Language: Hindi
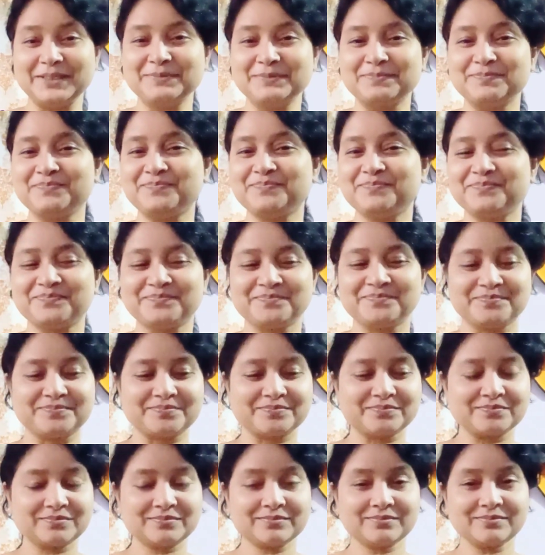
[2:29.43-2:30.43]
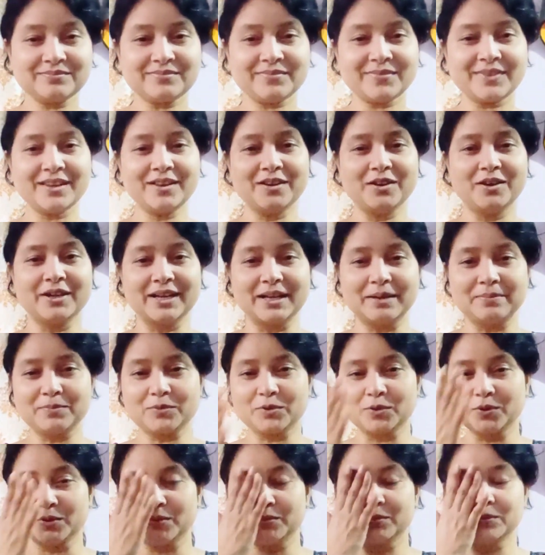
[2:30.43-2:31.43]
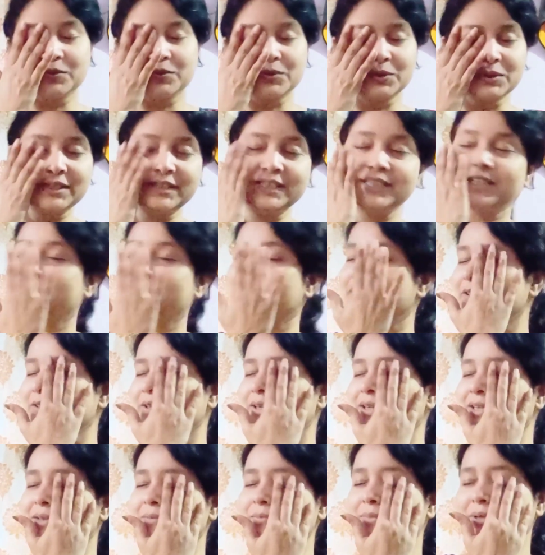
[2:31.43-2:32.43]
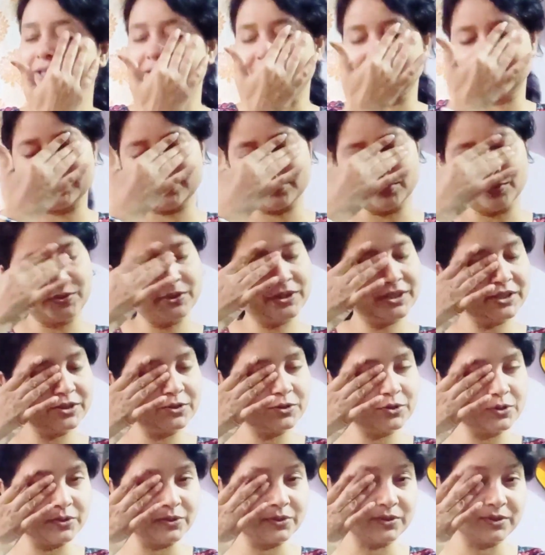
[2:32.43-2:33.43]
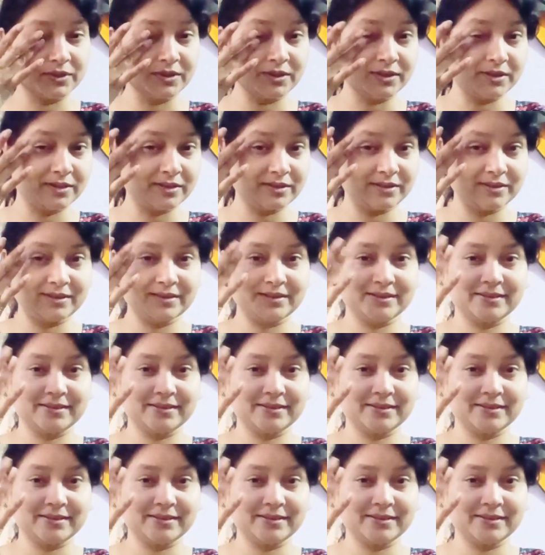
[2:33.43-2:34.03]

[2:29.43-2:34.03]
सॉरी और आपको खुद दिख रहा होगा कि मेरे आँखों के जो